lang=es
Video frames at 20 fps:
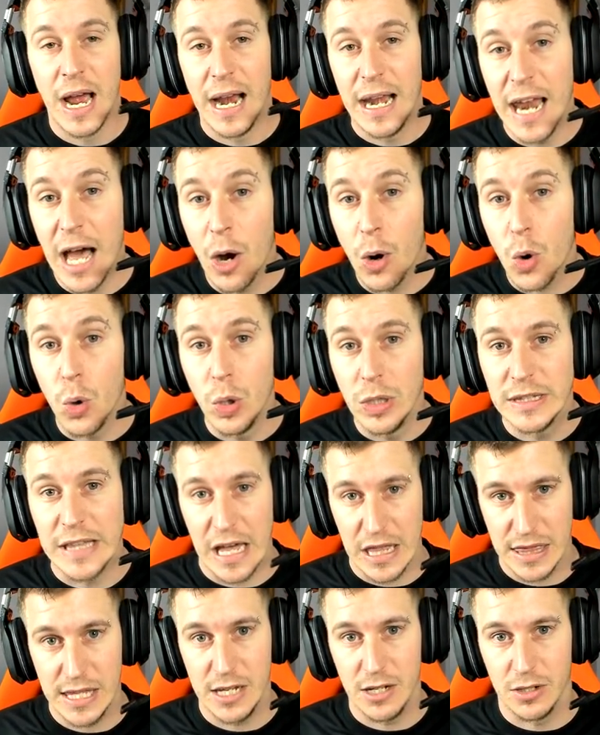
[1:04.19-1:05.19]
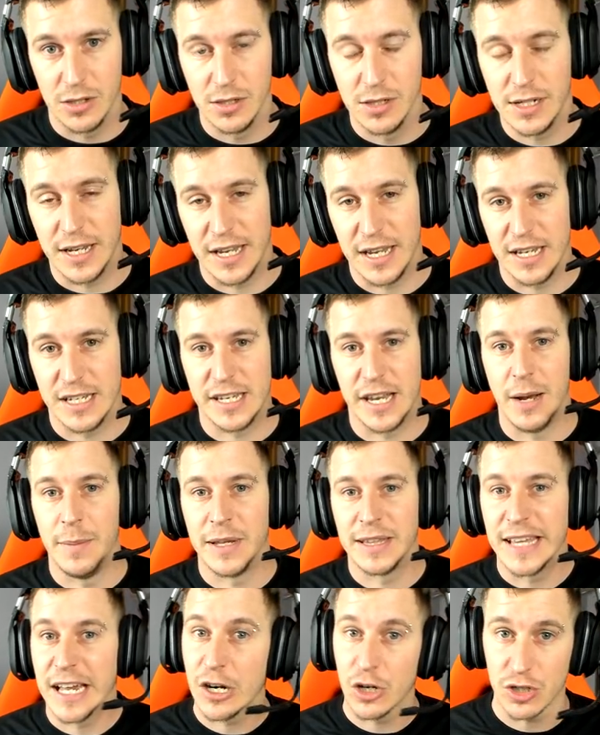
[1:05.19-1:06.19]
la ocultación que es el
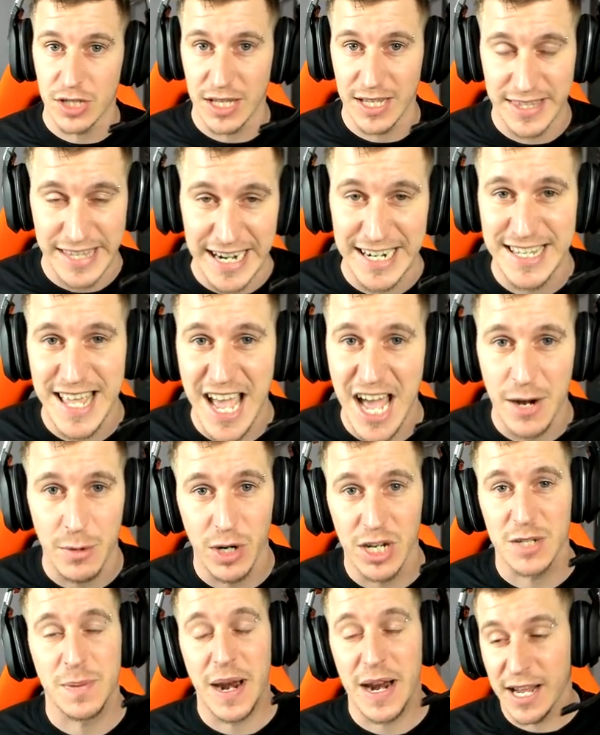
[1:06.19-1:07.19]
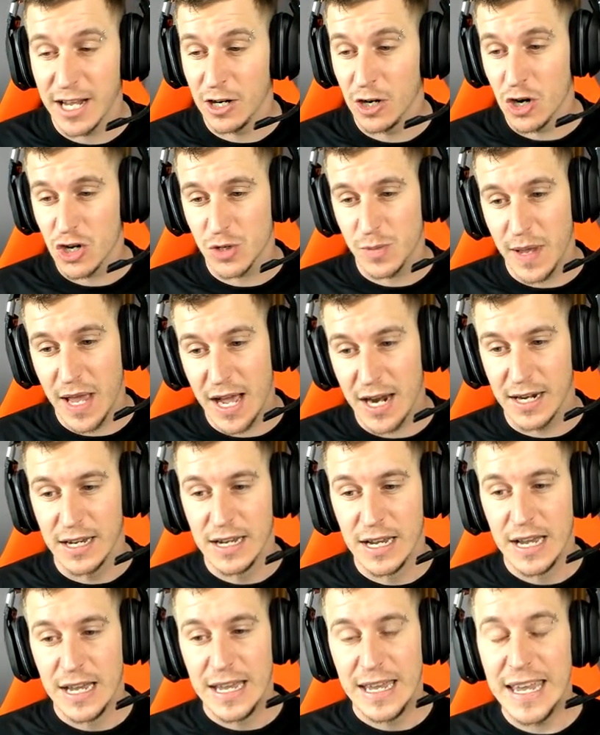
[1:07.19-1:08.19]
meternos detrás de árboles para que no nos vean
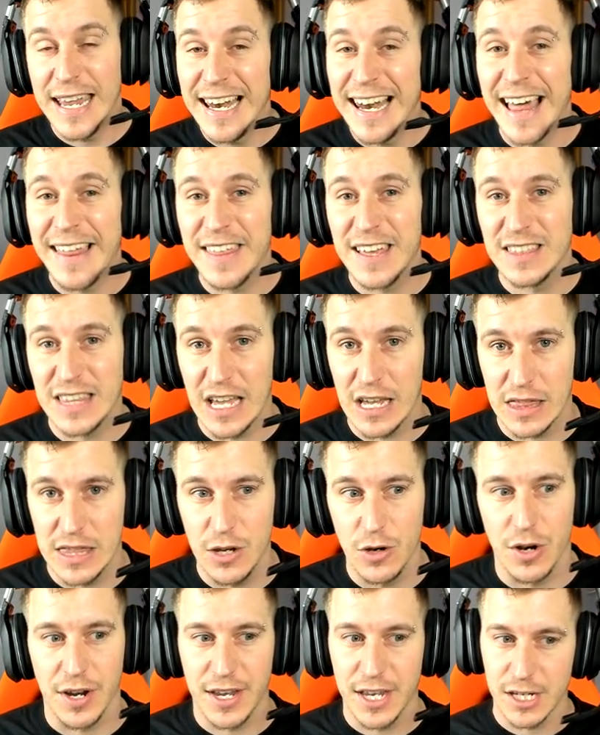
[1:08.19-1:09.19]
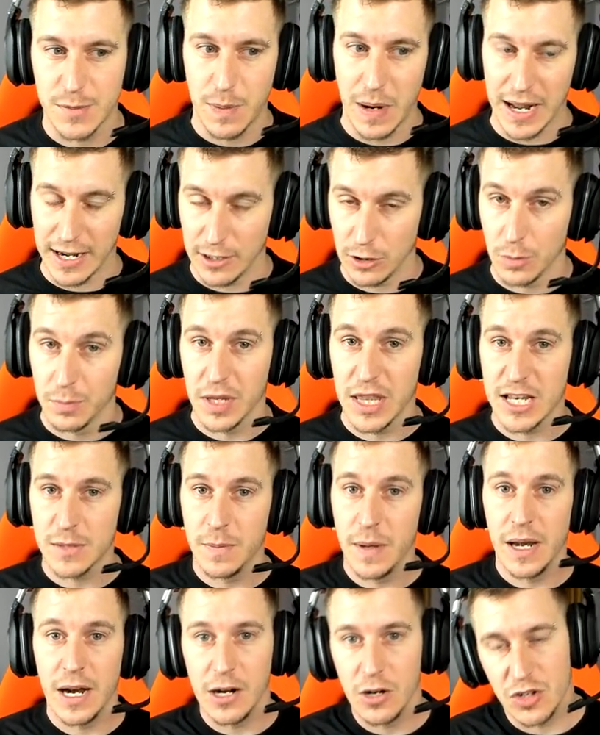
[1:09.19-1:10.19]
y la detección que es para que tú puedas
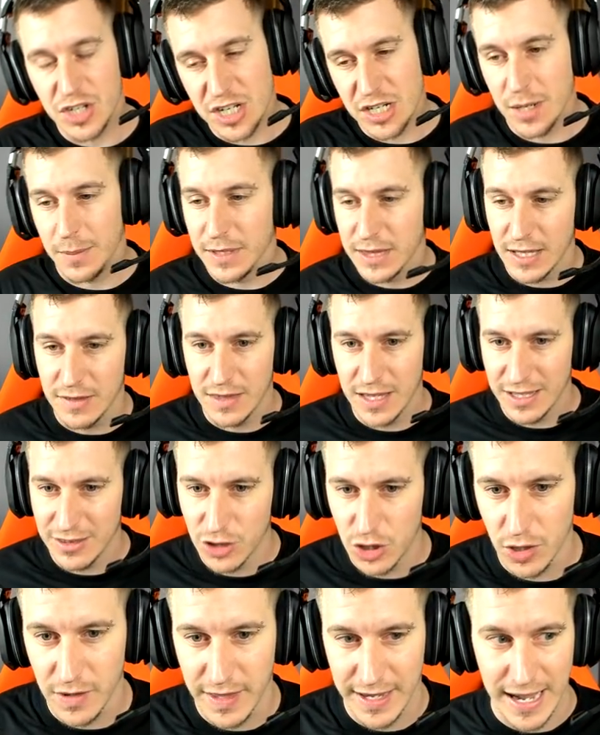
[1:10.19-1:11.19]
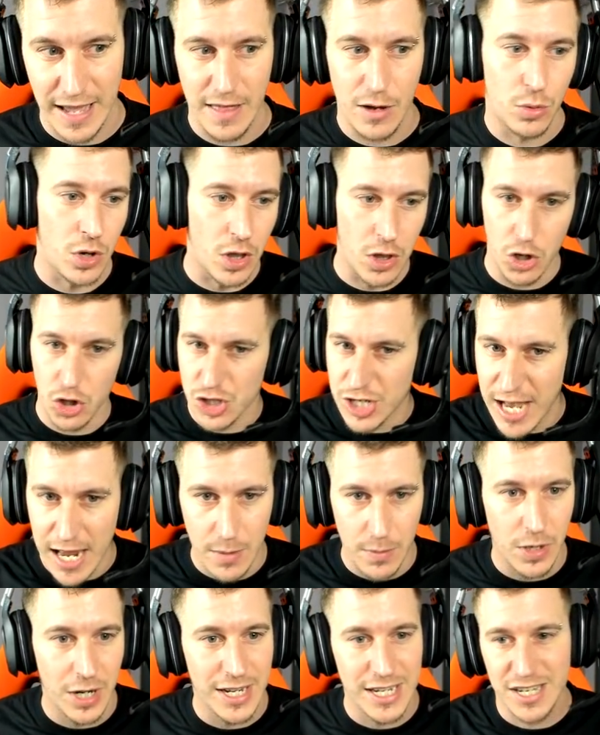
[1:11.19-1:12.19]
ver a los que se meten dentro de cada uno de los
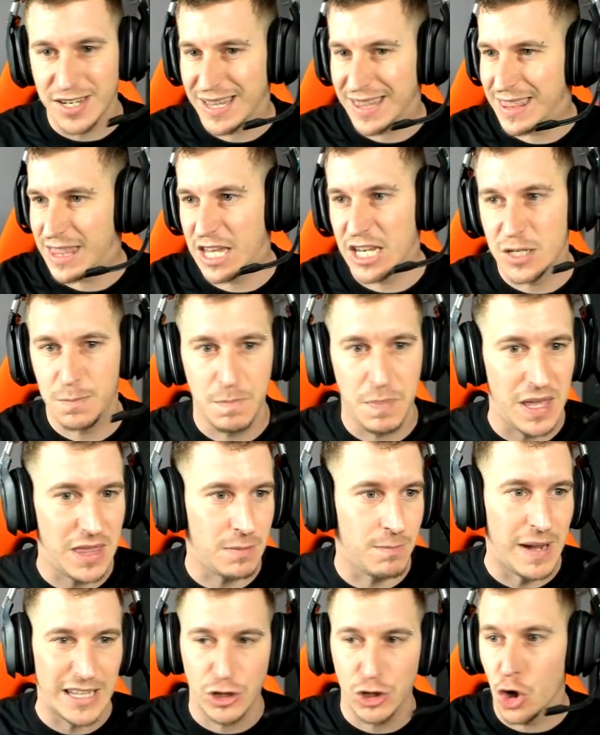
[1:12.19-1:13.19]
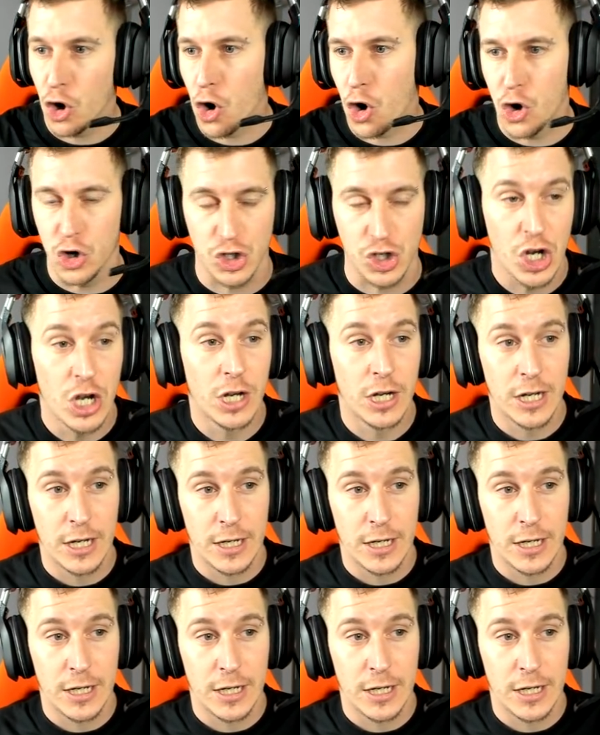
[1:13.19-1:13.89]
árboles, césped, matojos...